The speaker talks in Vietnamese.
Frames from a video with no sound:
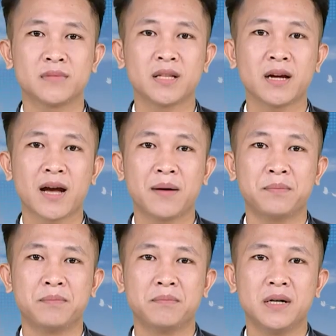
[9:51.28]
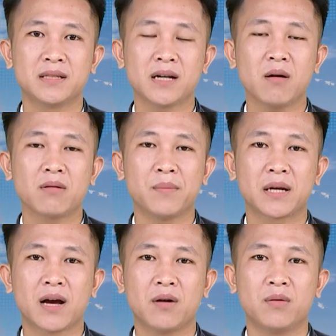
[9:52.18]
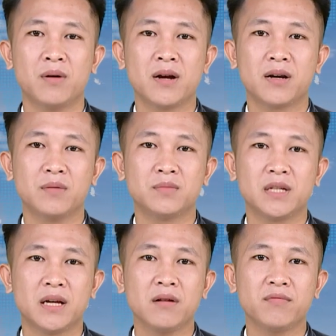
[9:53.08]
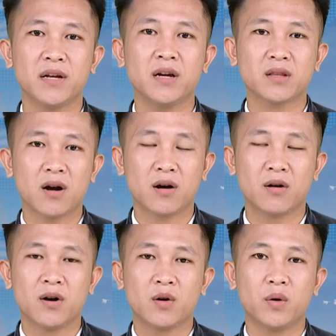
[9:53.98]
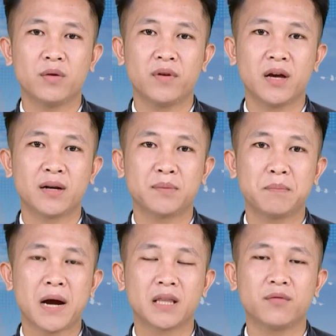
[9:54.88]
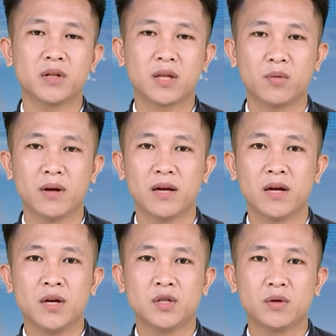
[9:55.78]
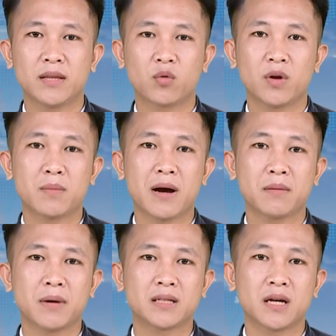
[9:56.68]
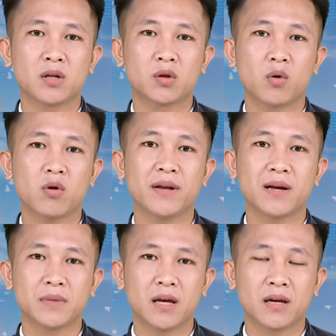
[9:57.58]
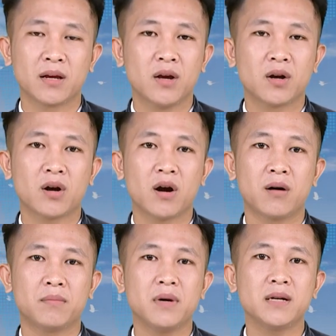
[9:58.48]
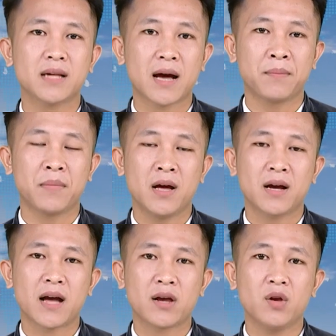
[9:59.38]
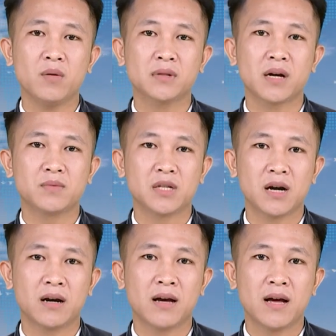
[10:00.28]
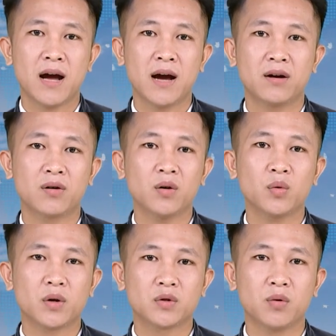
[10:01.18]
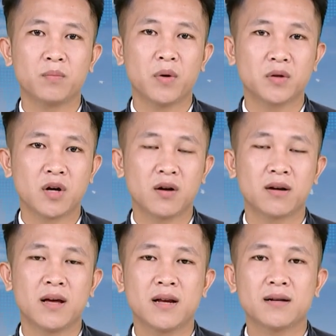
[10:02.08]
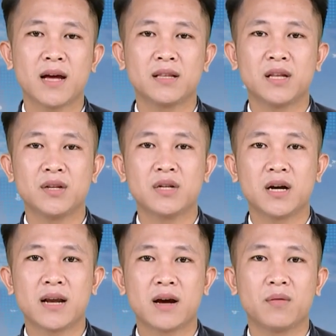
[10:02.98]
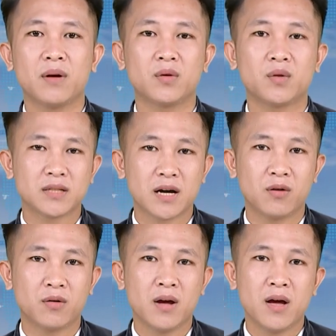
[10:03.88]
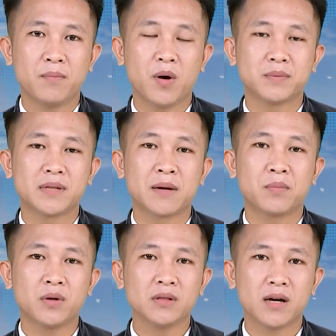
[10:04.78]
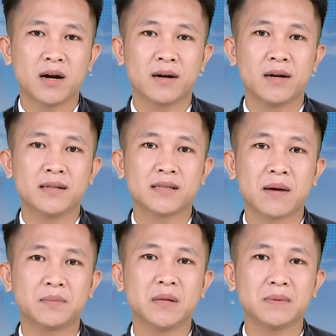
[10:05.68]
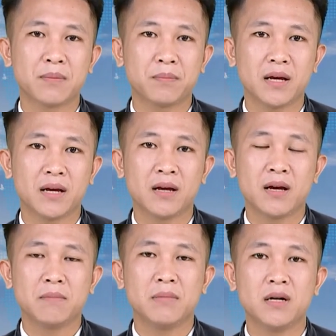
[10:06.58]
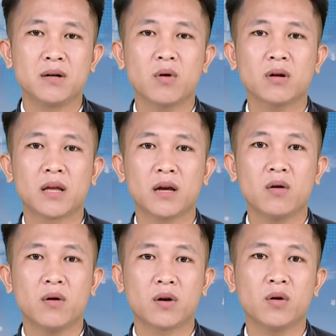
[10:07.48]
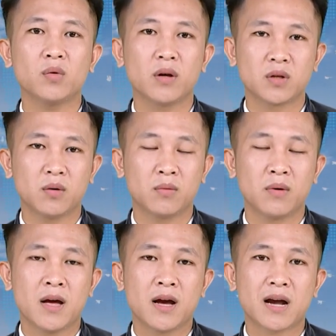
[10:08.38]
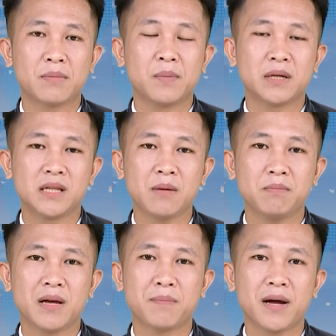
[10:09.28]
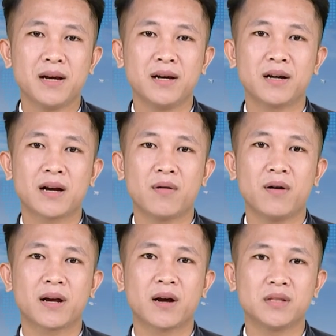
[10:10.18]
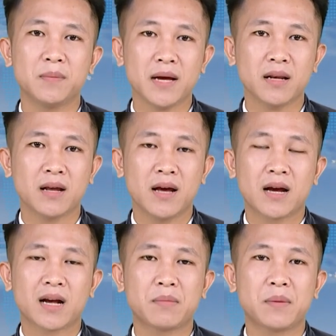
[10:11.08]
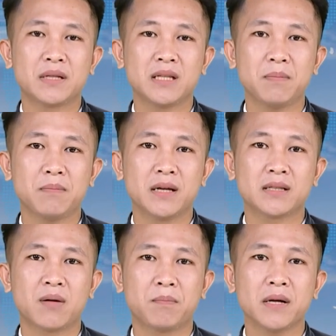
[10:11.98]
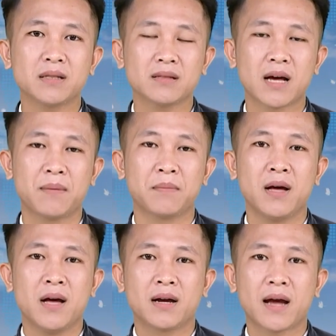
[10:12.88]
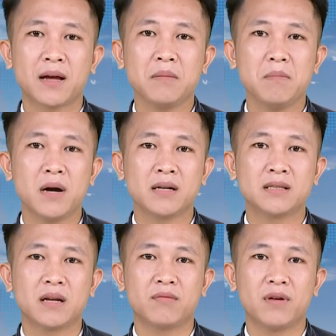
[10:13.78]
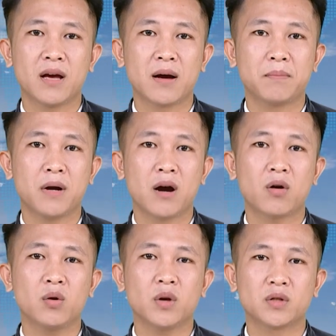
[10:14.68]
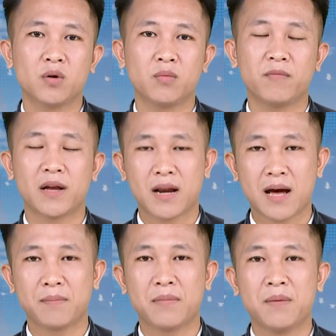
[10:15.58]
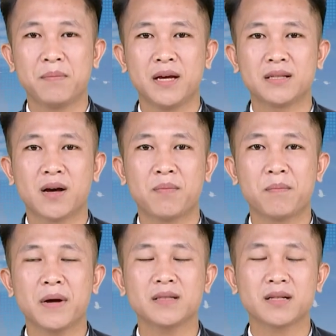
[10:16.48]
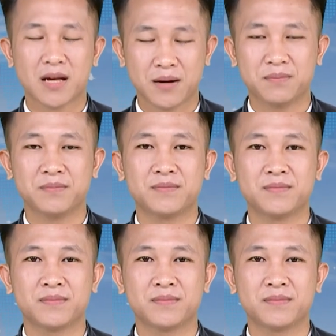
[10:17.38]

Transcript: Tên cầm mừ xã hốc cầm mật cầu, đồng chí Ví Đức Thọ, Ủy viên Ban Thường vụ tỉnh ủy, Chủ tịch Ủy ban Mặt trận Tổ quốc Việt Nam tỉnh, có mưa giảm, cánh nhôm sòng trường, hở côn tuổi sung bồn giòn, đẩy tin trưa nàng huyền châu, bộp gian bốn sường, xàm xếp giảm pi, mừ quốc tế hồi côn tuổi sung, cầm nửa xếp pí bắt nừng cào hoi cào xếp bết, cầm nửa xếp pí sòng pan ra sàm, cánh bườn diệt vịa bừa côn tuổi sung Việt Nam pí sòng pan ra sàm.